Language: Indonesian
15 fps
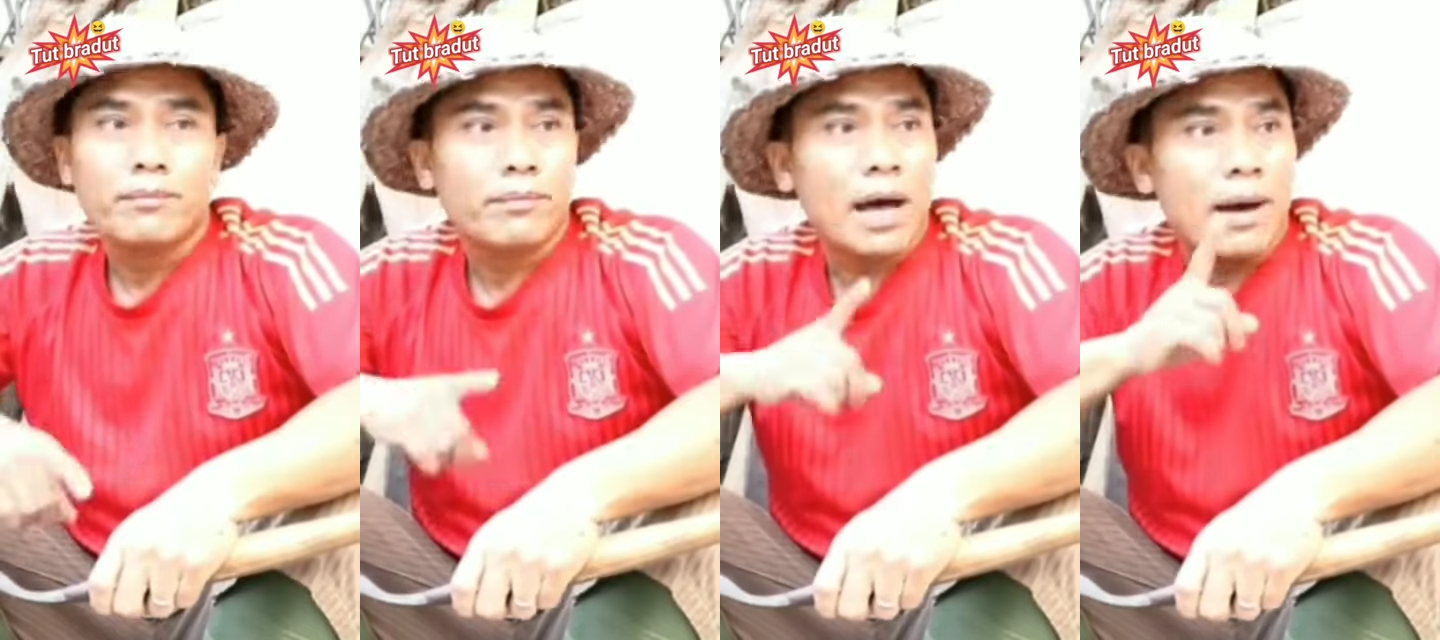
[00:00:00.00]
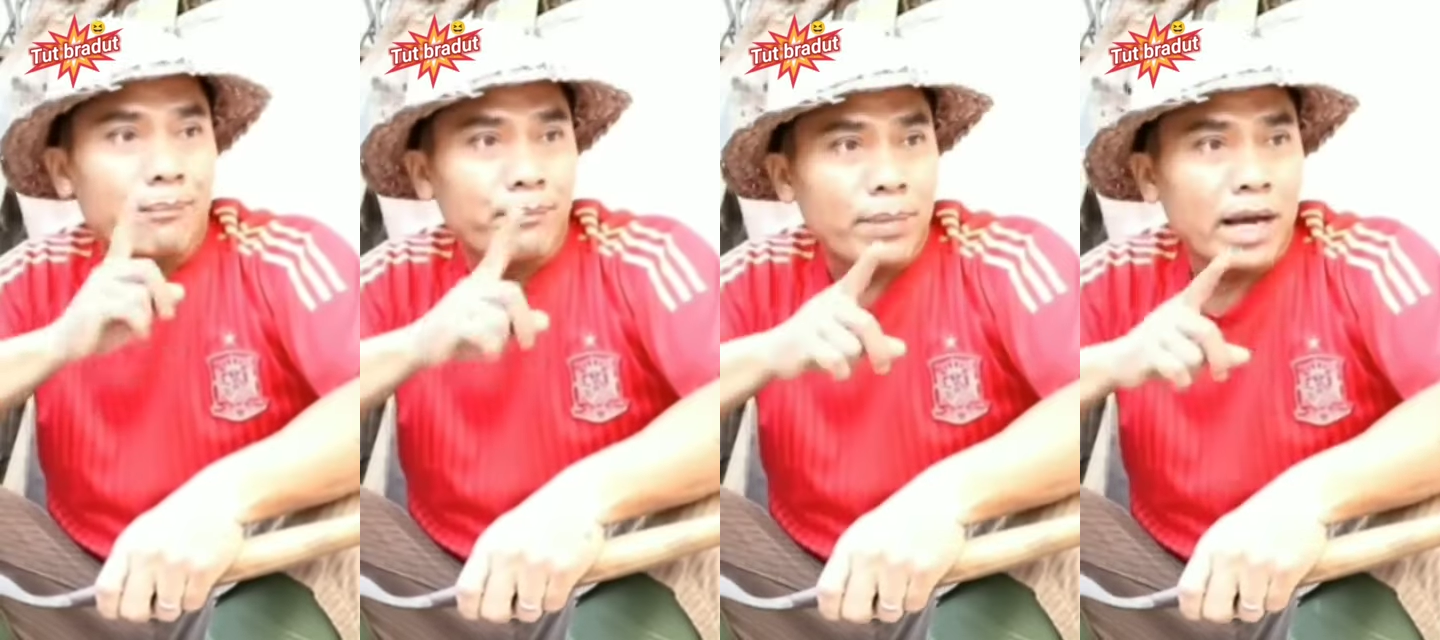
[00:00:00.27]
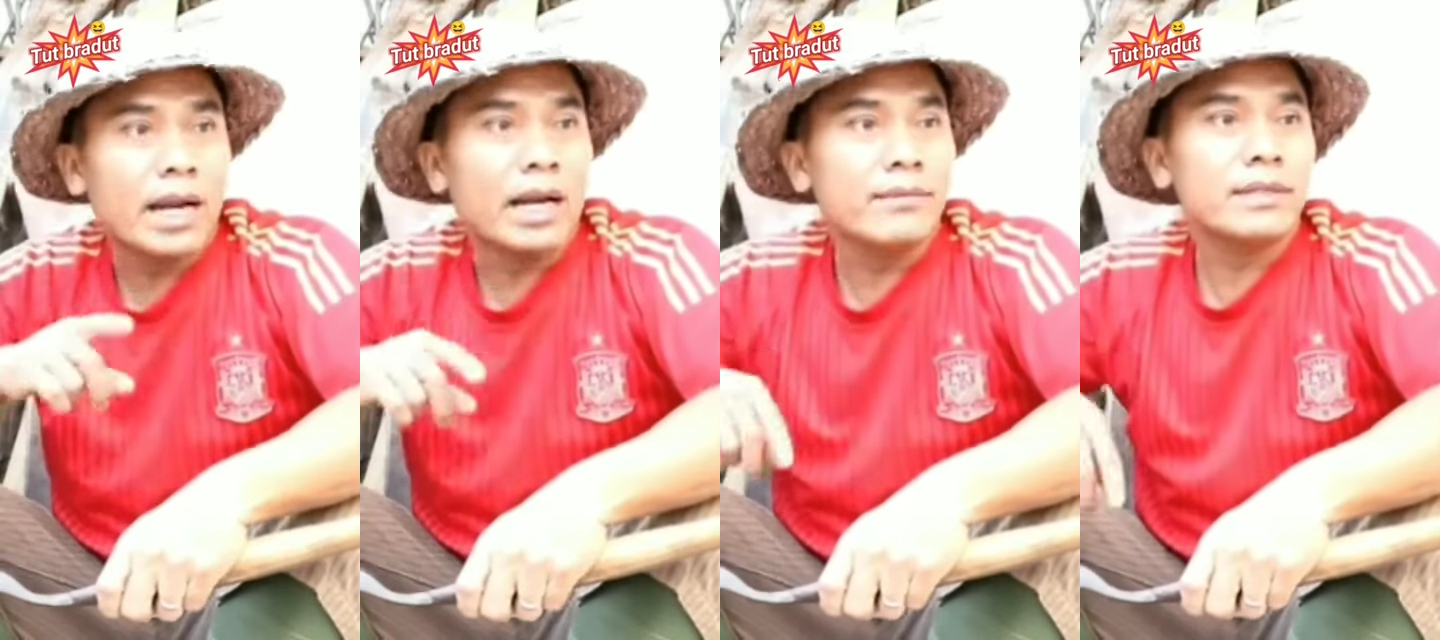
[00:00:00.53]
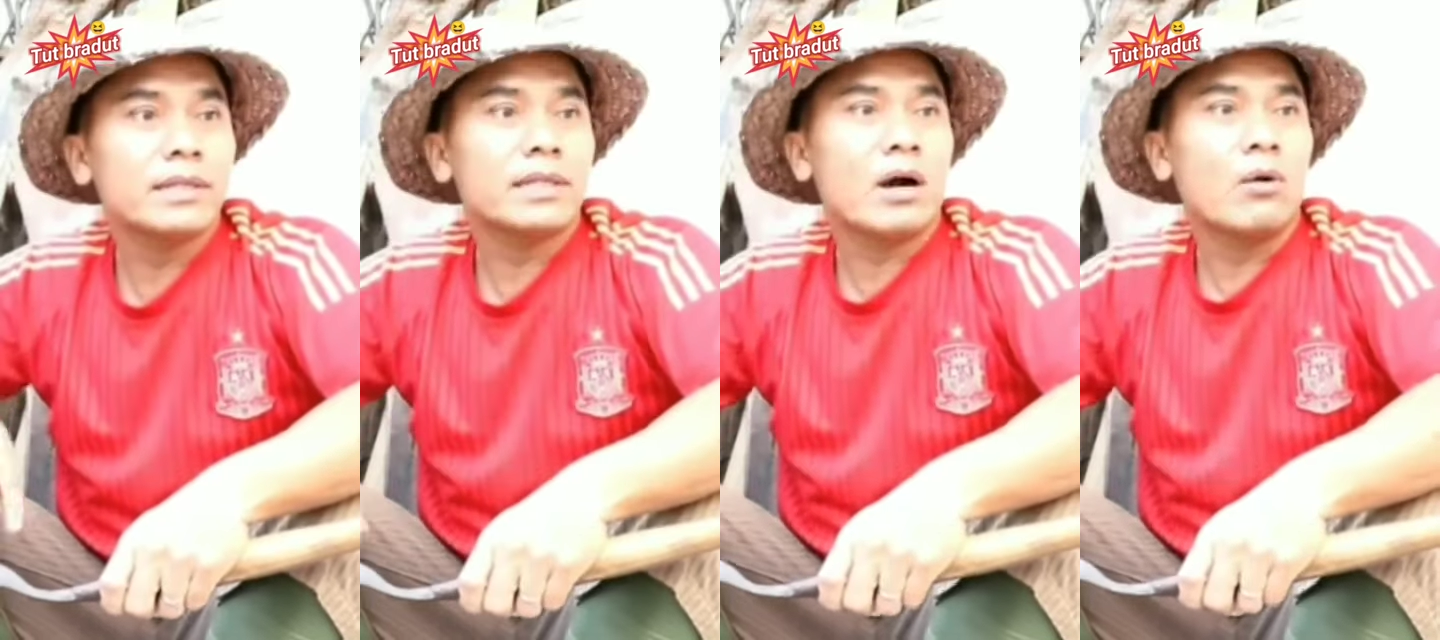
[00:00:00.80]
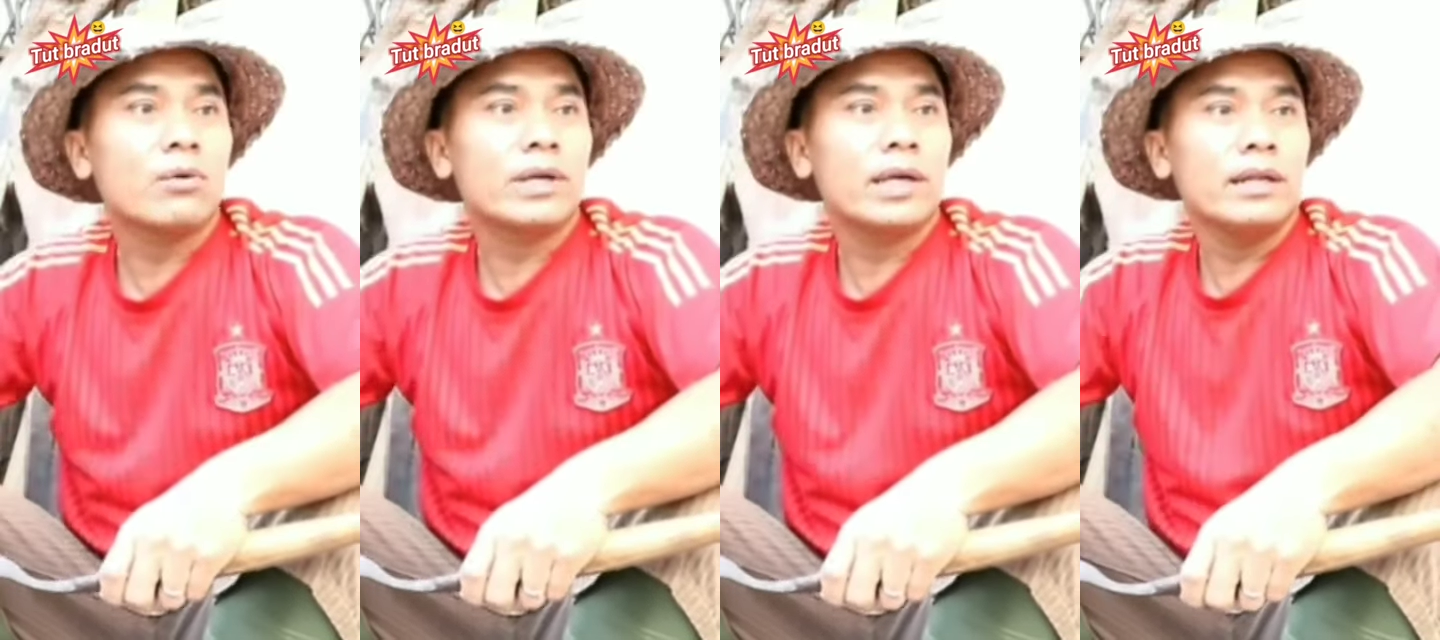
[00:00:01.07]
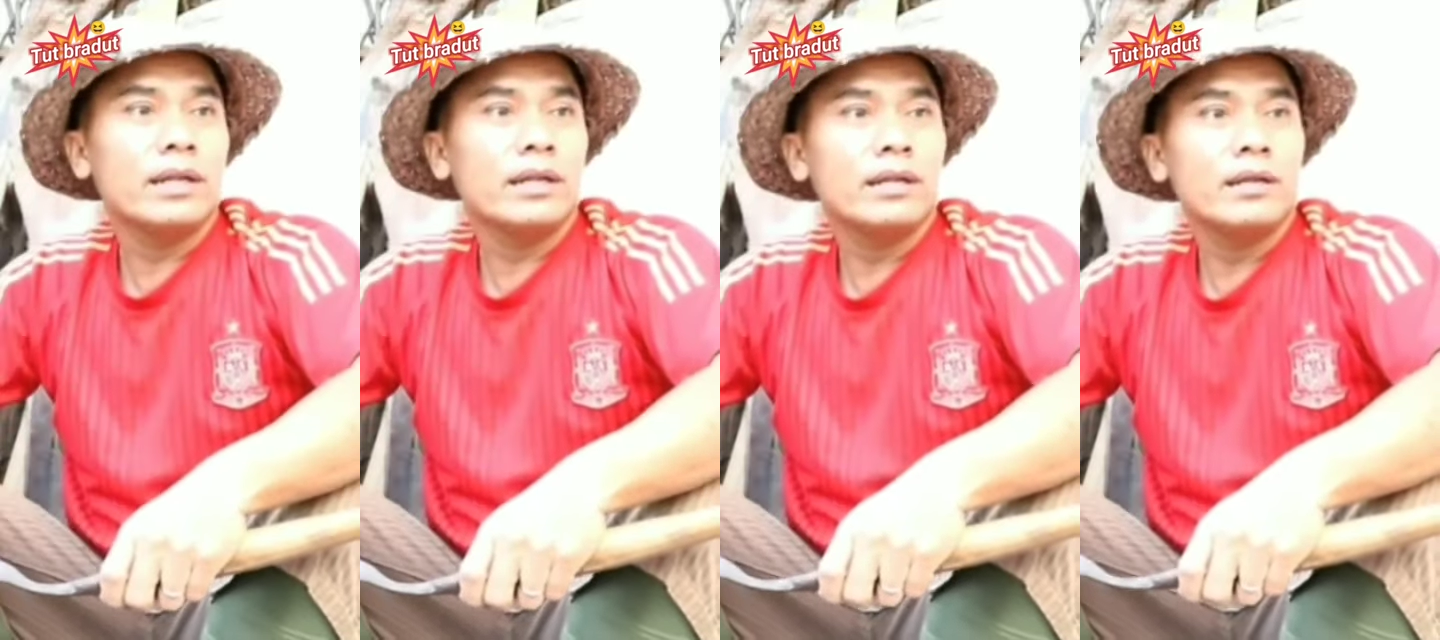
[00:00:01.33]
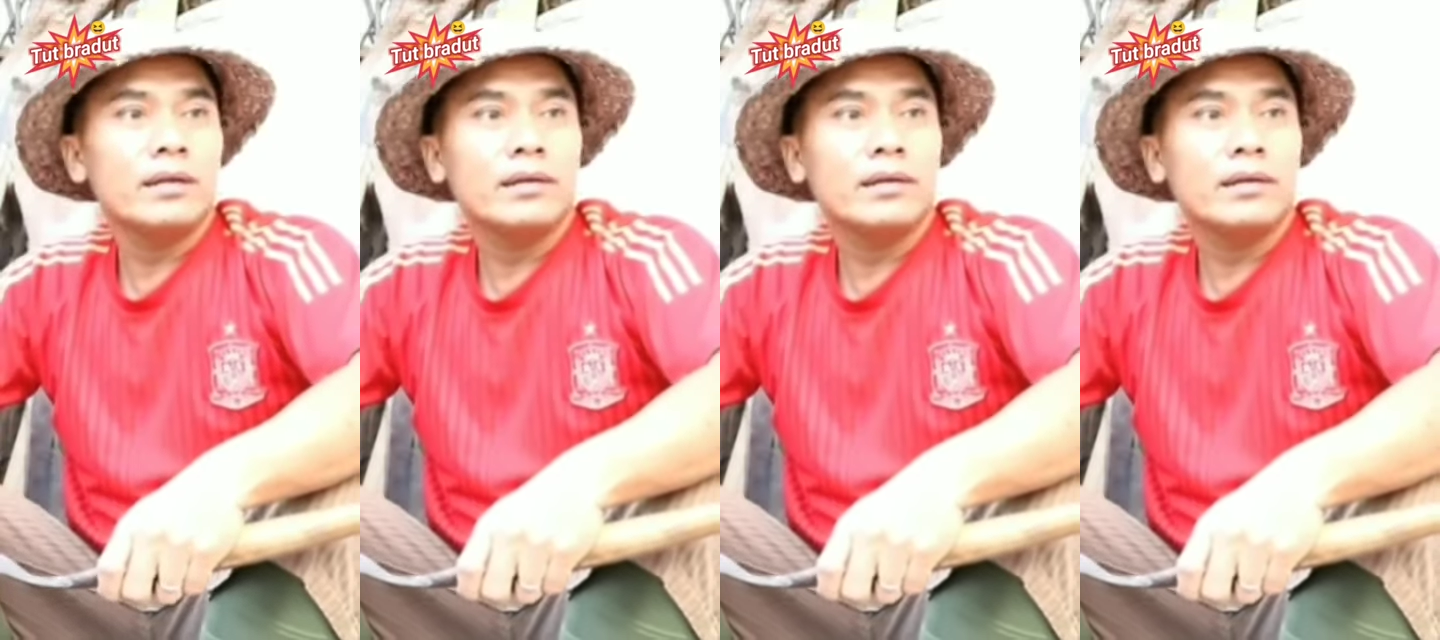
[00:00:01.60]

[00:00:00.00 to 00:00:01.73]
papa tadi masih kaukin